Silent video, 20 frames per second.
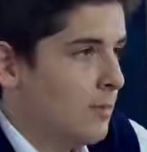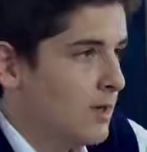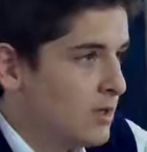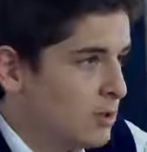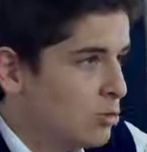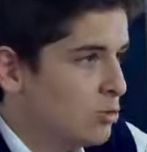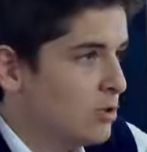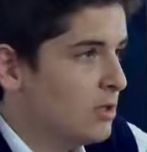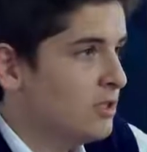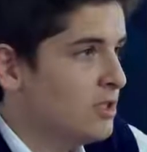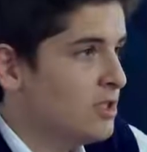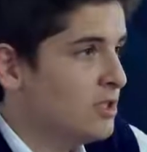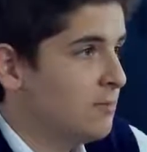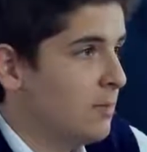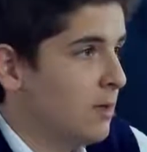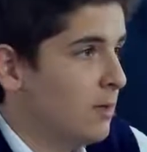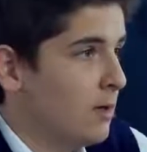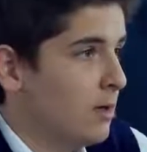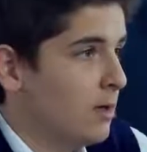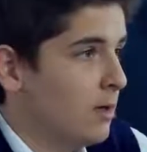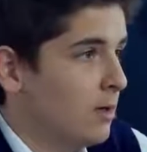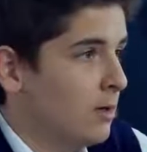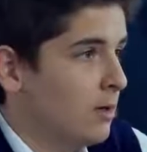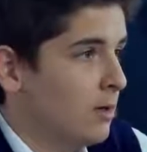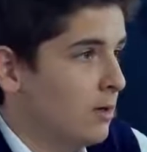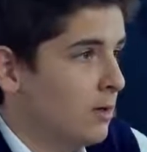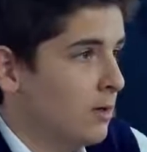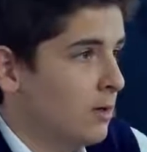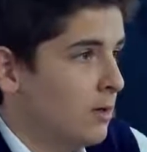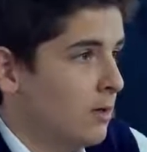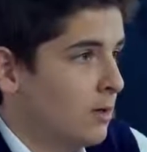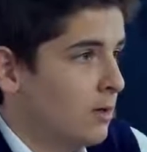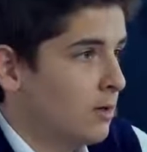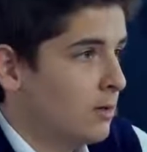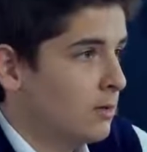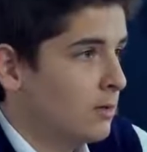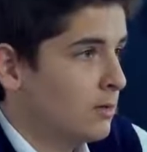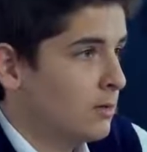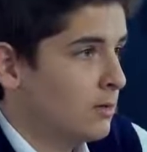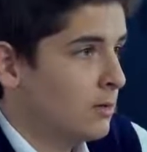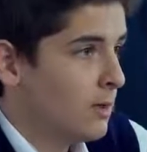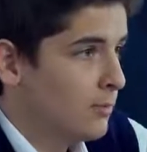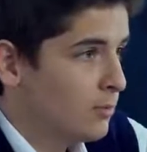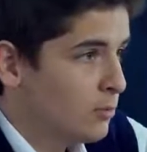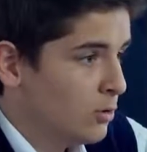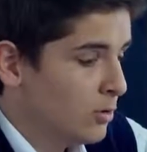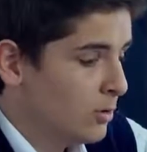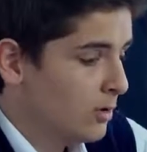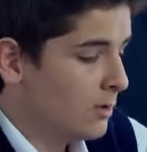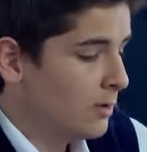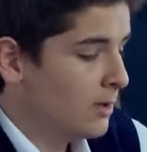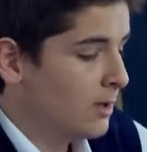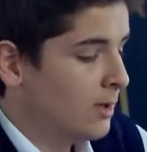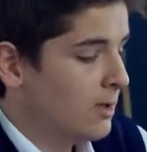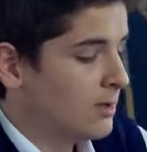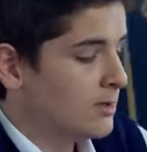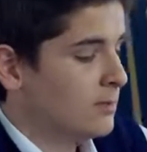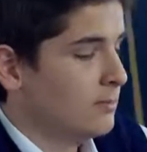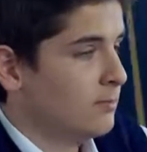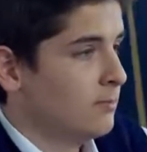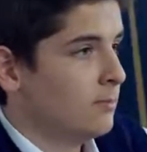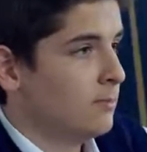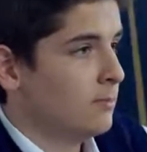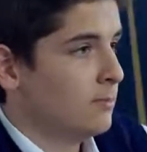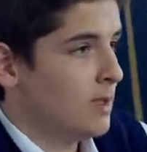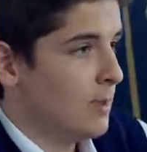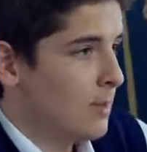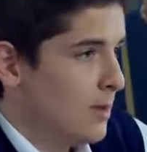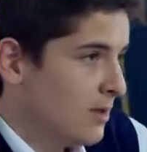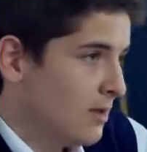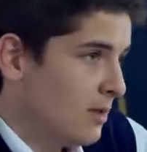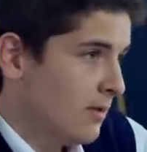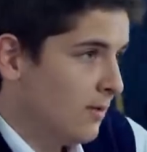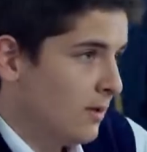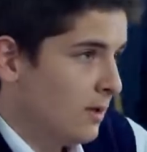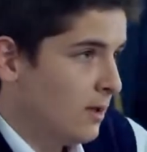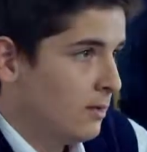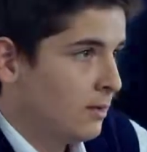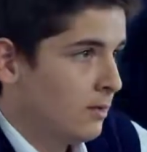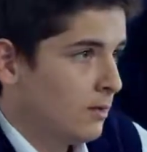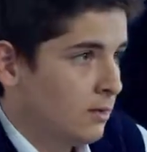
Mezuniyet için baba. Kep töreninde de lazım. Yemekte falan